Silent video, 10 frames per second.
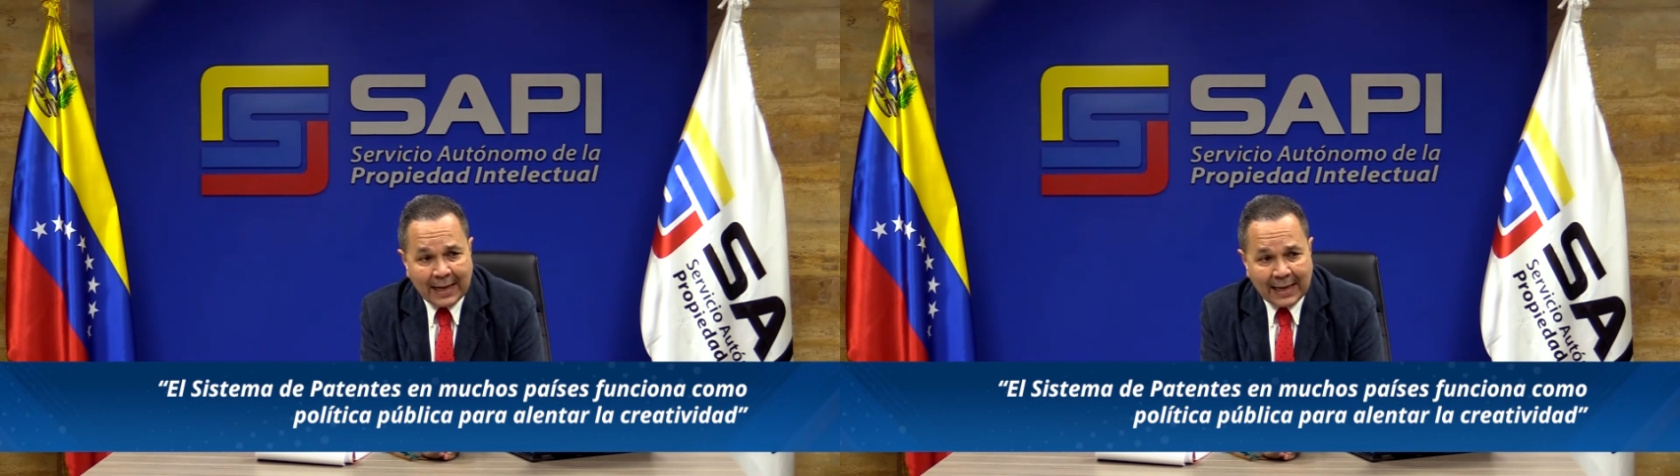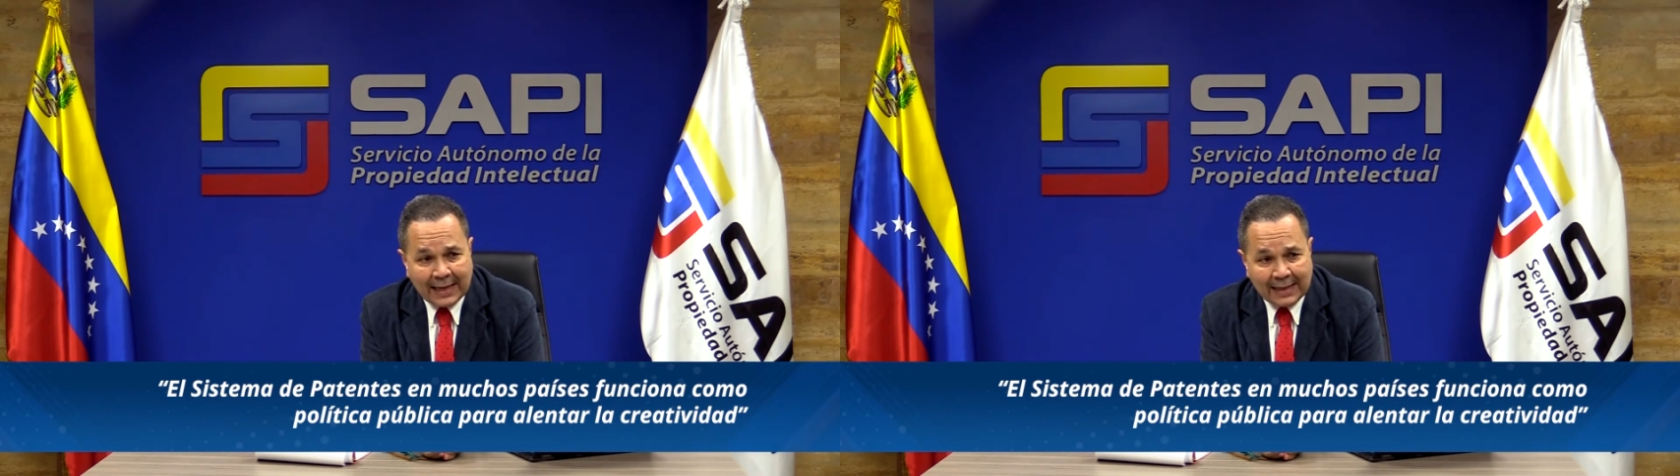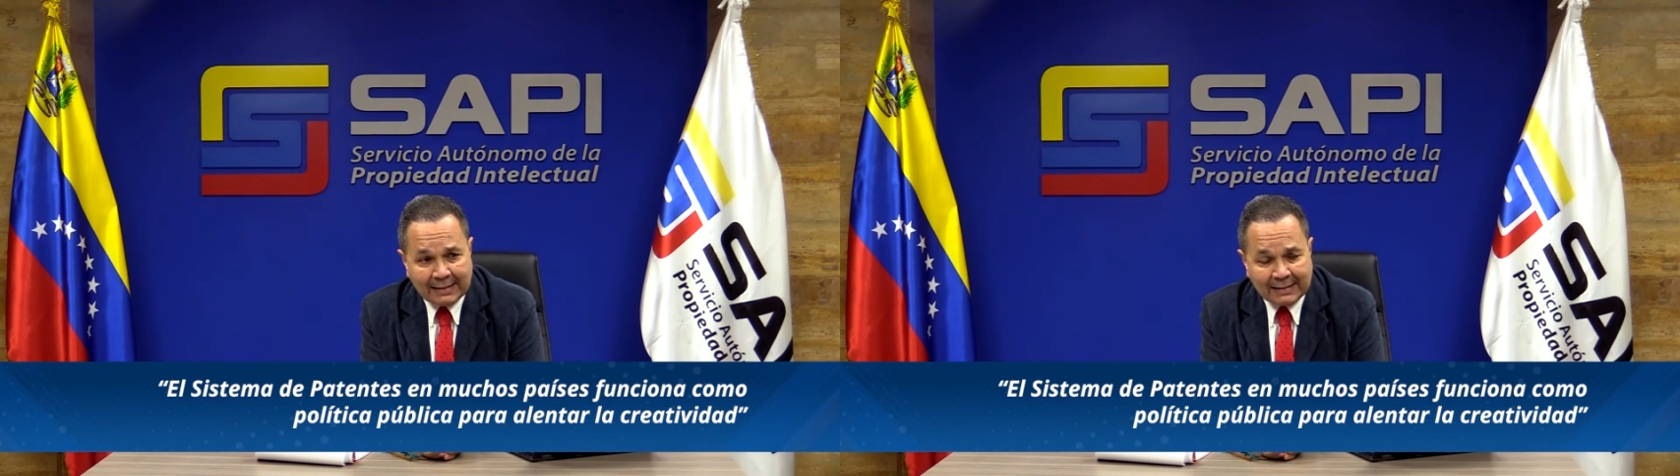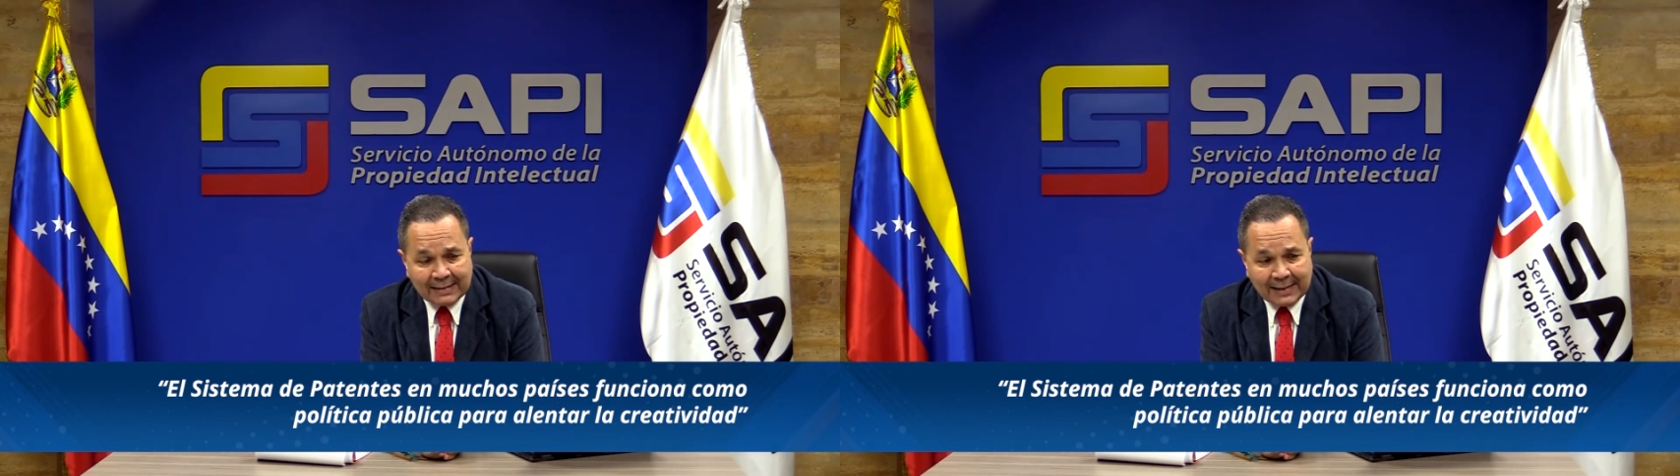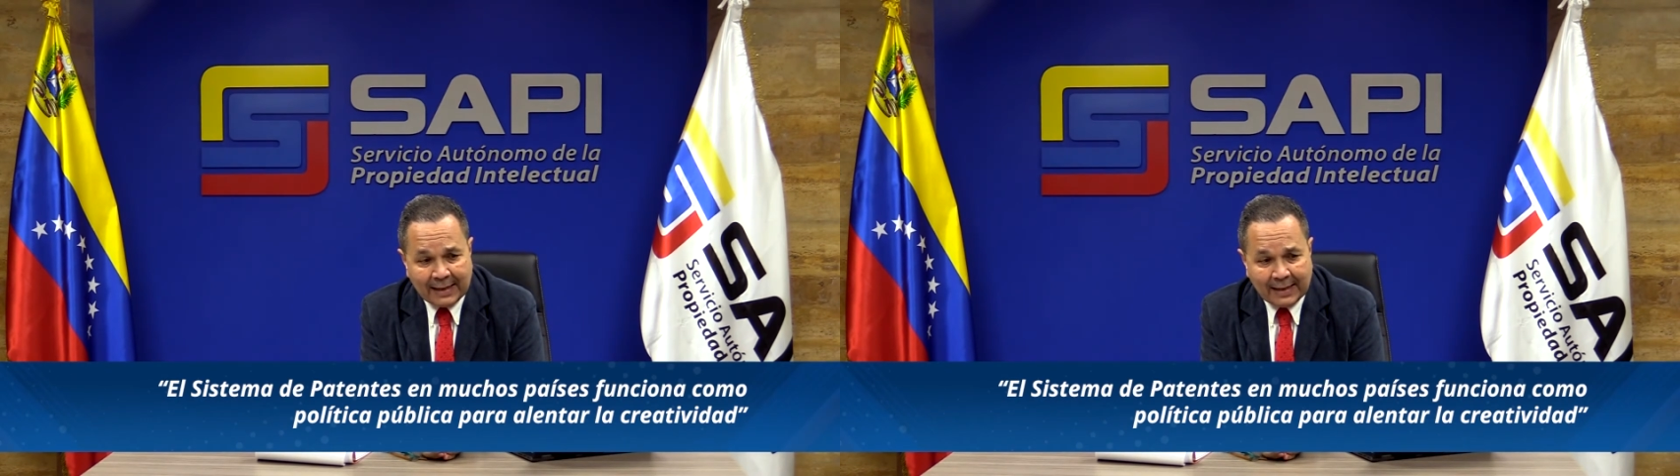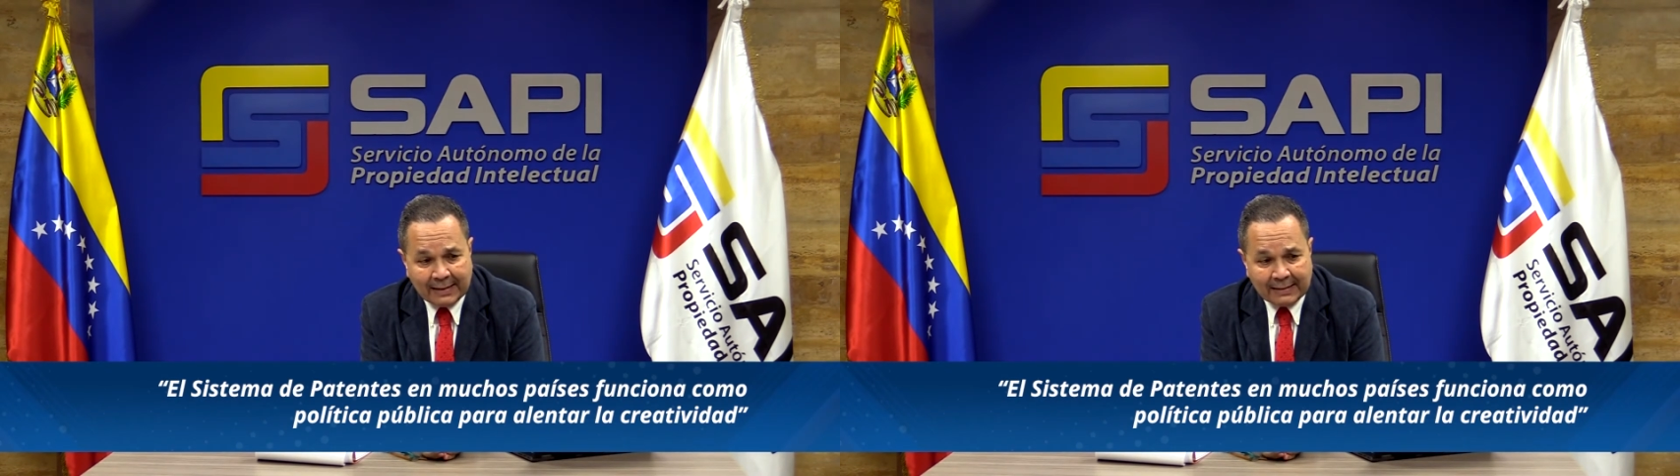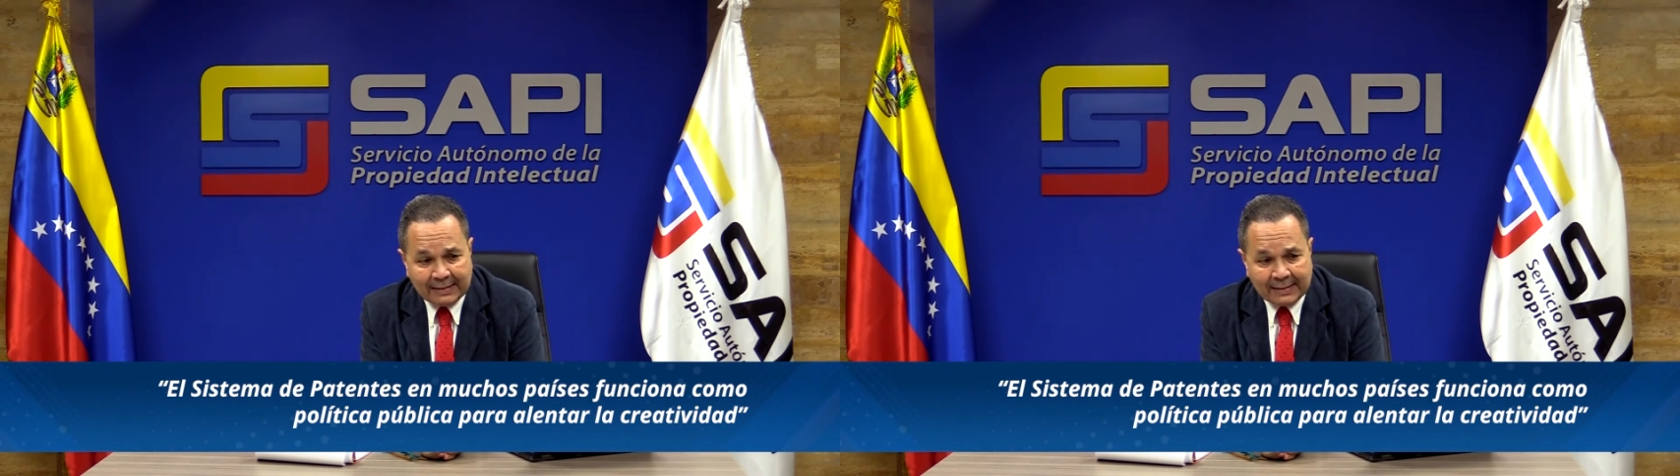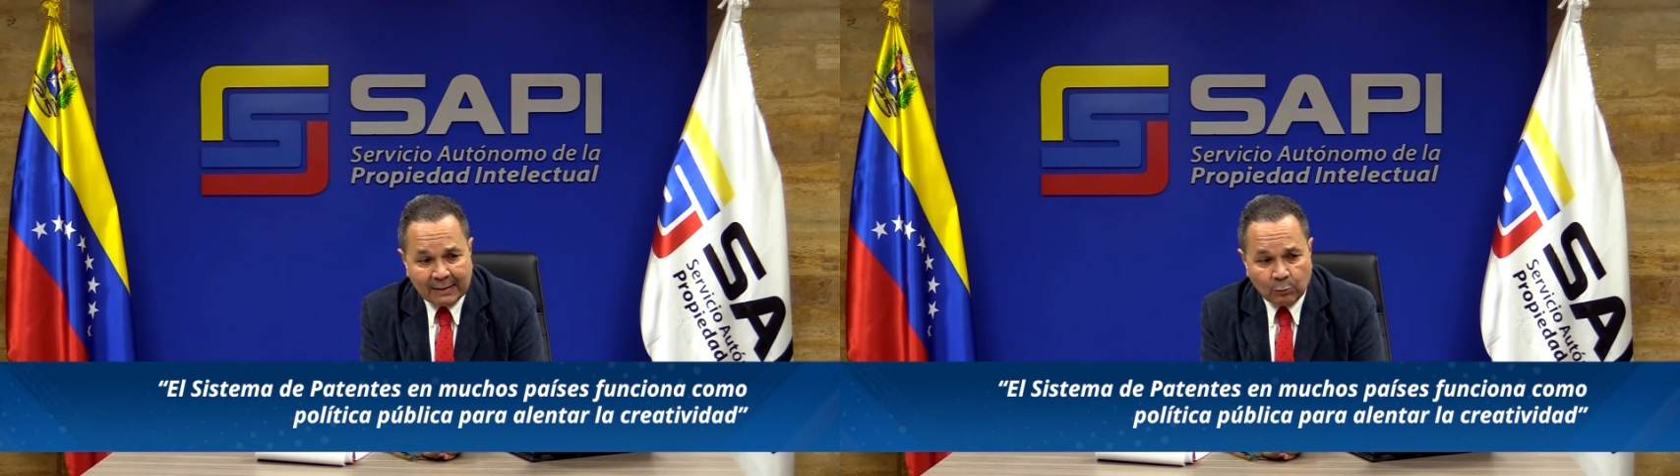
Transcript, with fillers: que se,